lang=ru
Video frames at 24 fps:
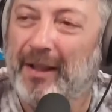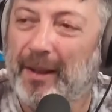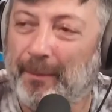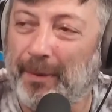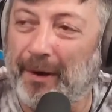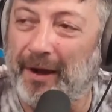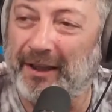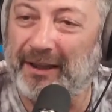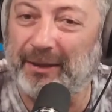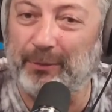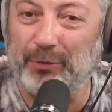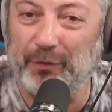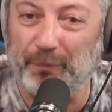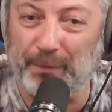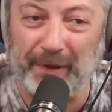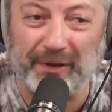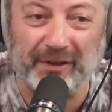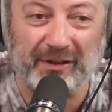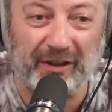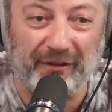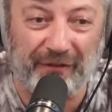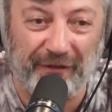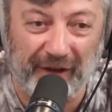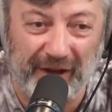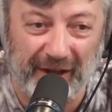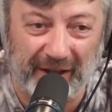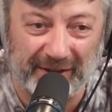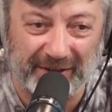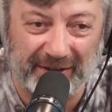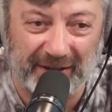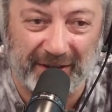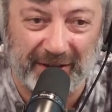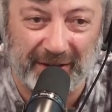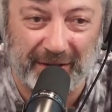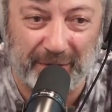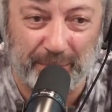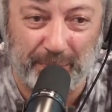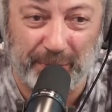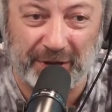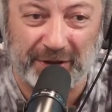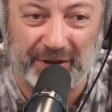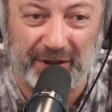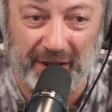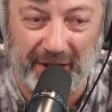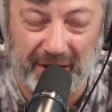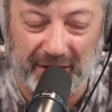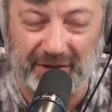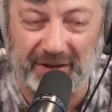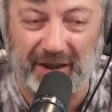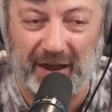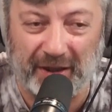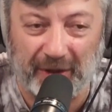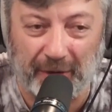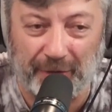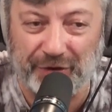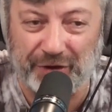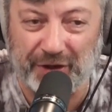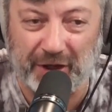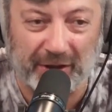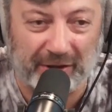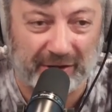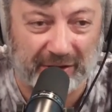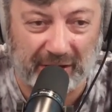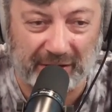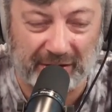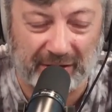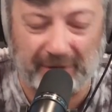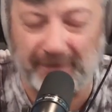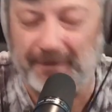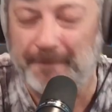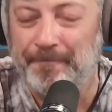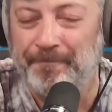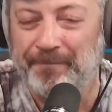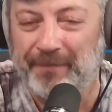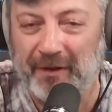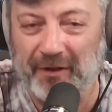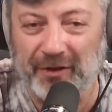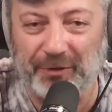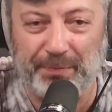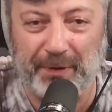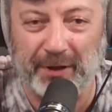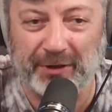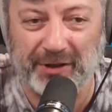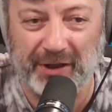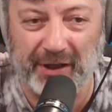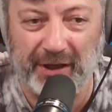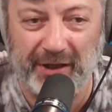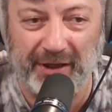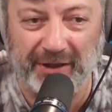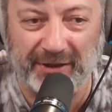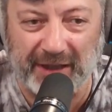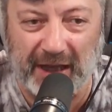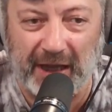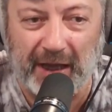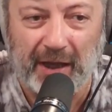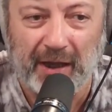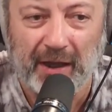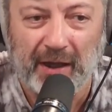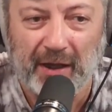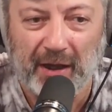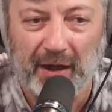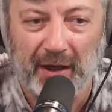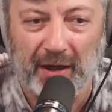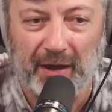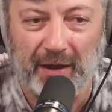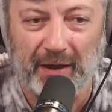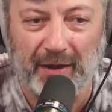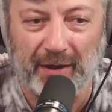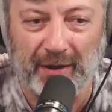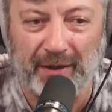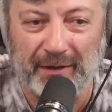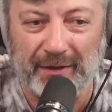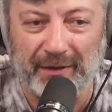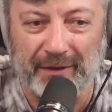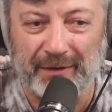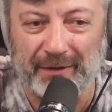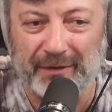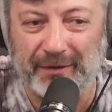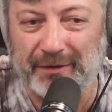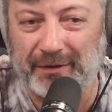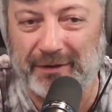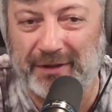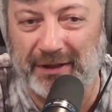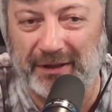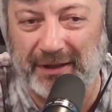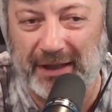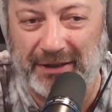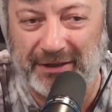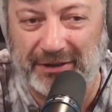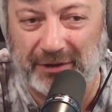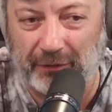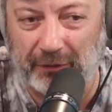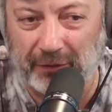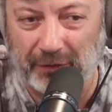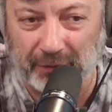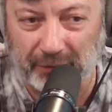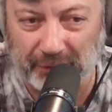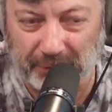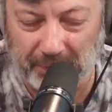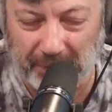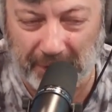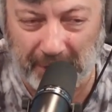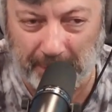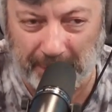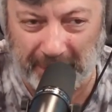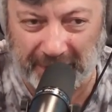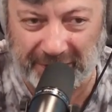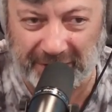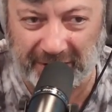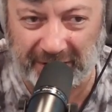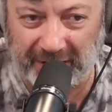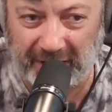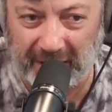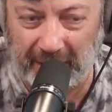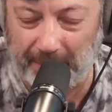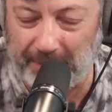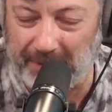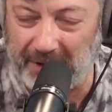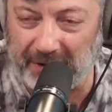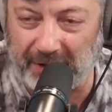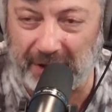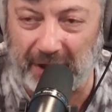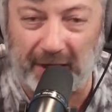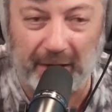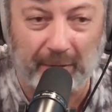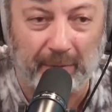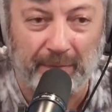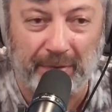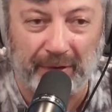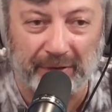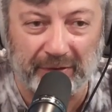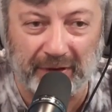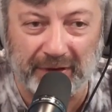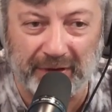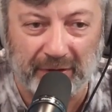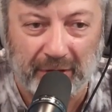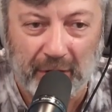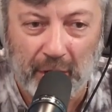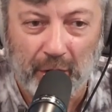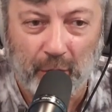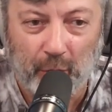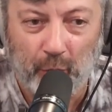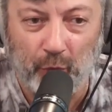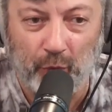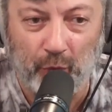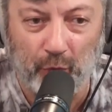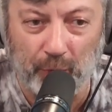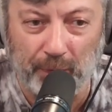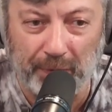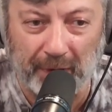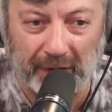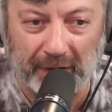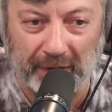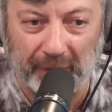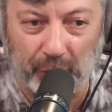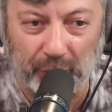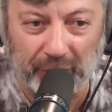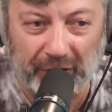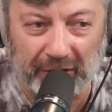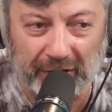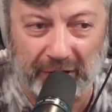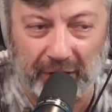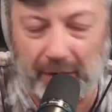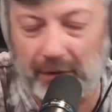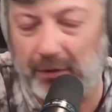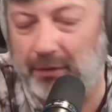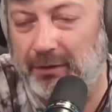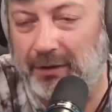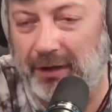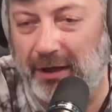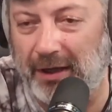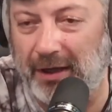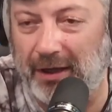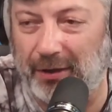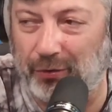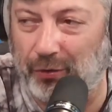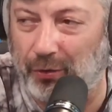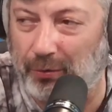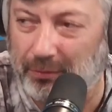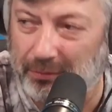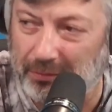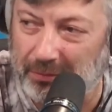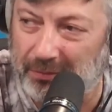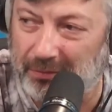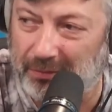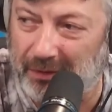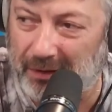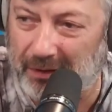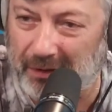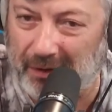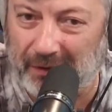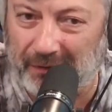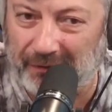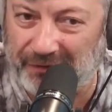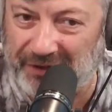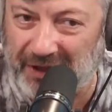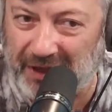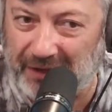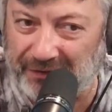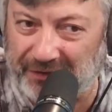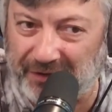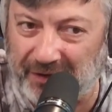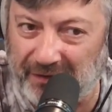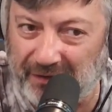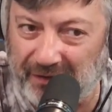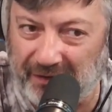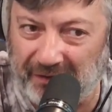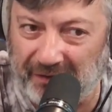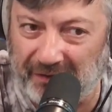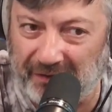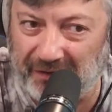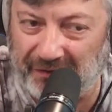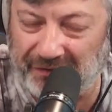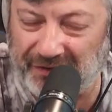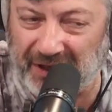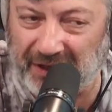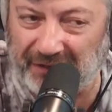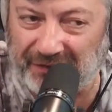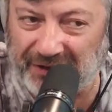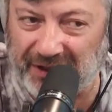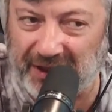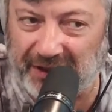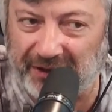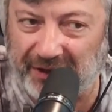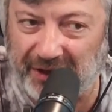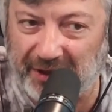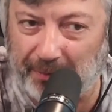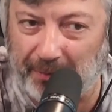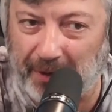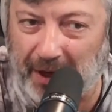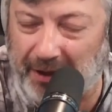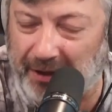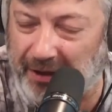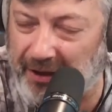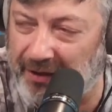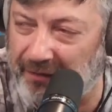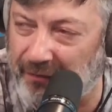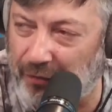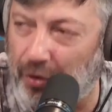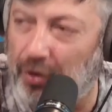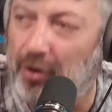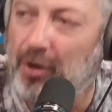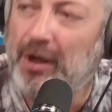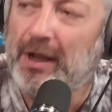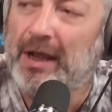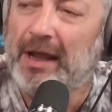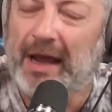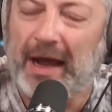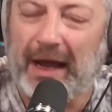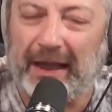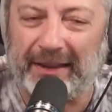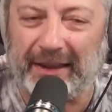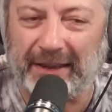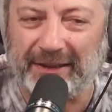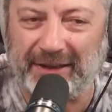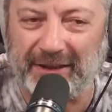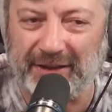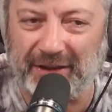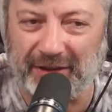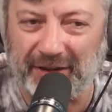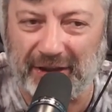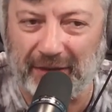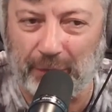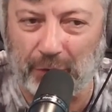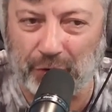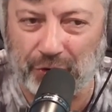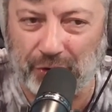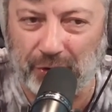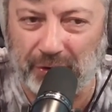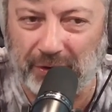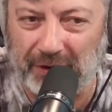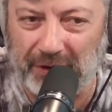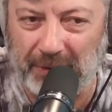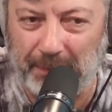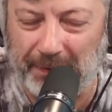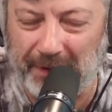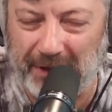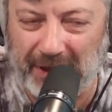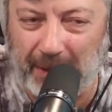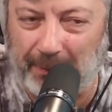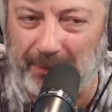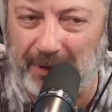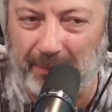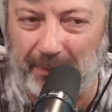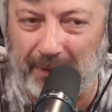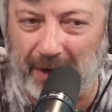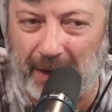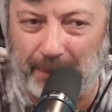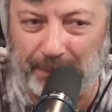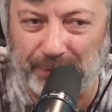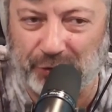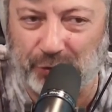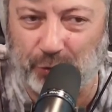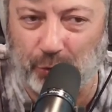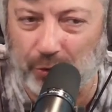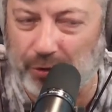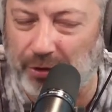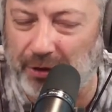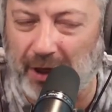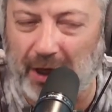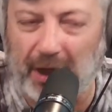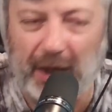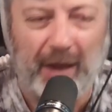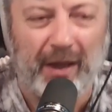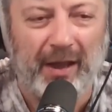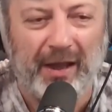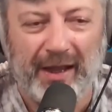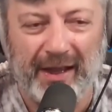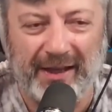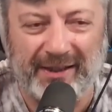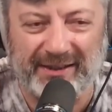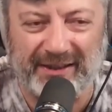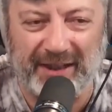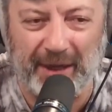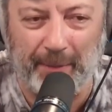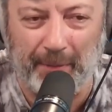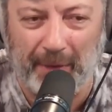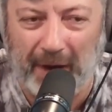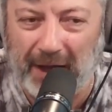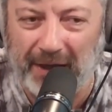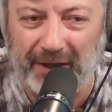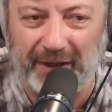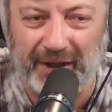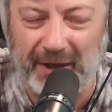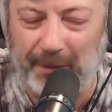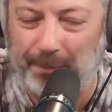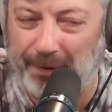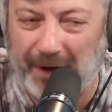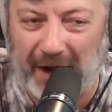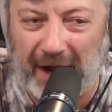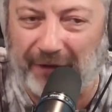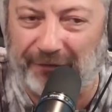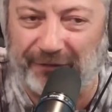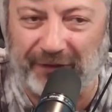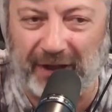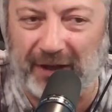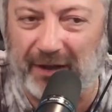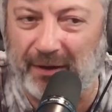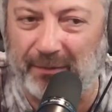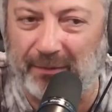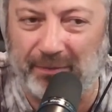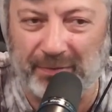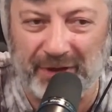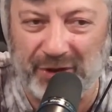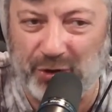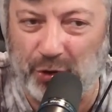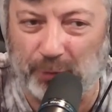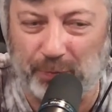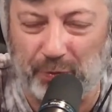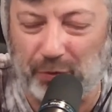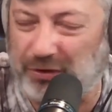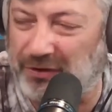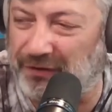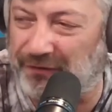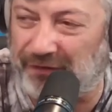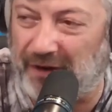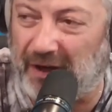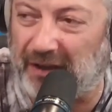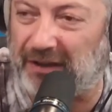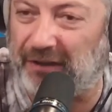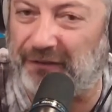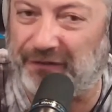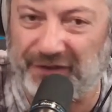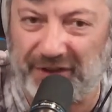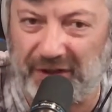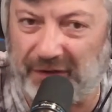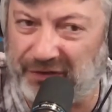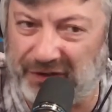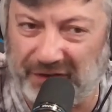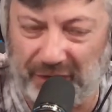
Поэтому из пресс-конференции, пресс-релиза, как я очень раз сказал, из пресс-релиза э, китайского пресс-секретаря МИДа было убрано вот это, да, о том, э, вся, вся, вся, вся эта ремарка его относительно того, что это неприемлемо, абсурдно, экстремально, неправда, идет против фактов, всего,